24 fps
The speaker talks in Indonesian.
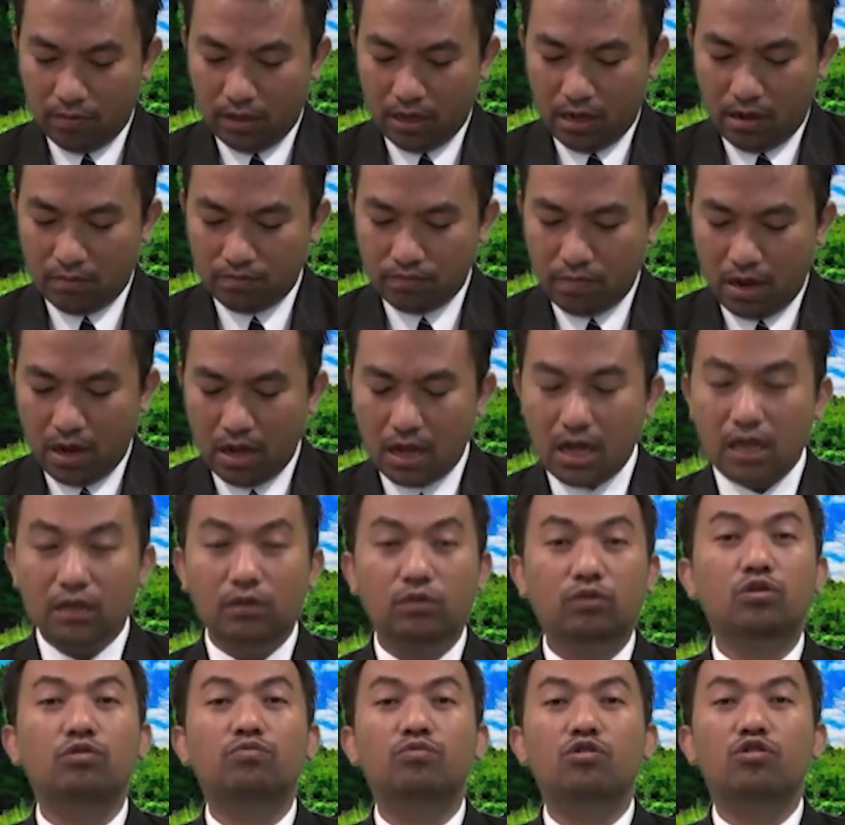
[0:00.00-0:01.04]

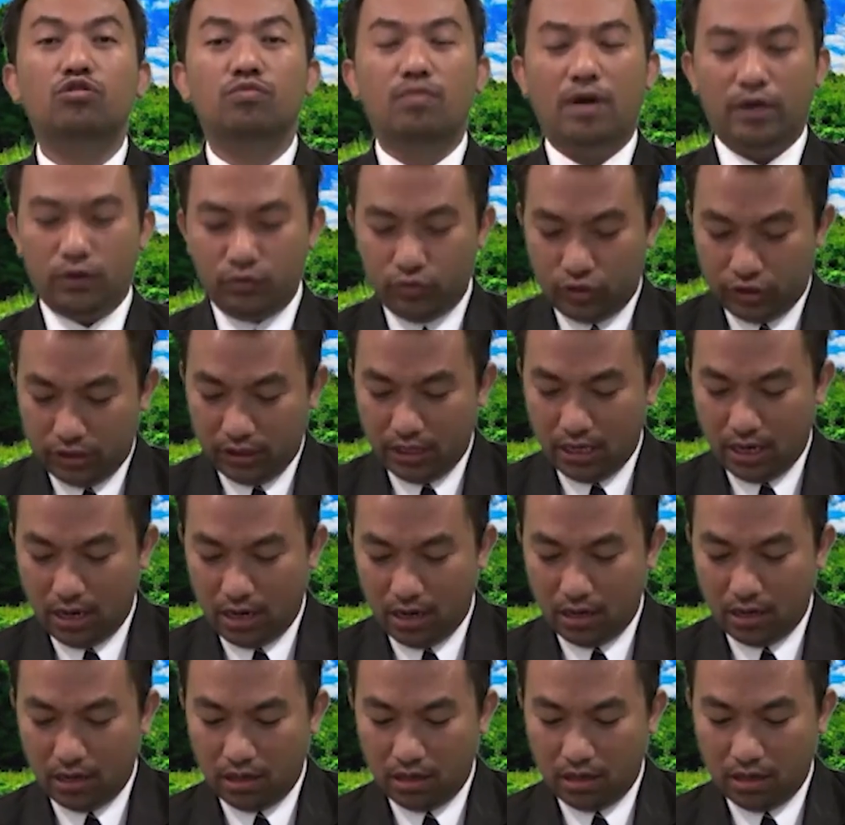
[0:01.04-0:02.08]
melambangkan tubuh
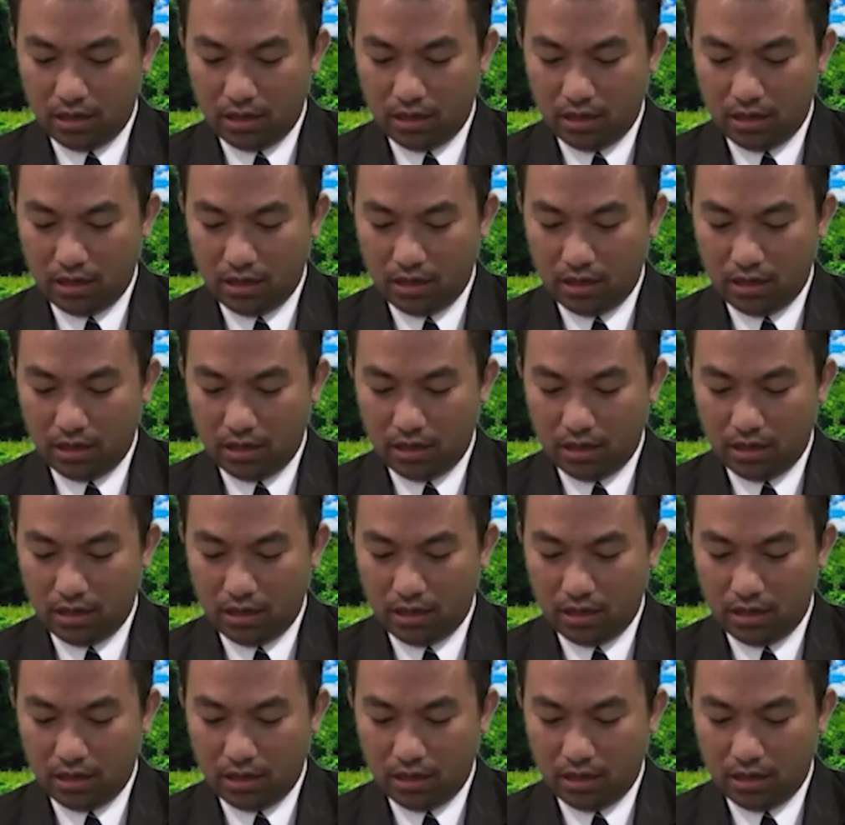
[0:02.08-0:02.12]
manusia,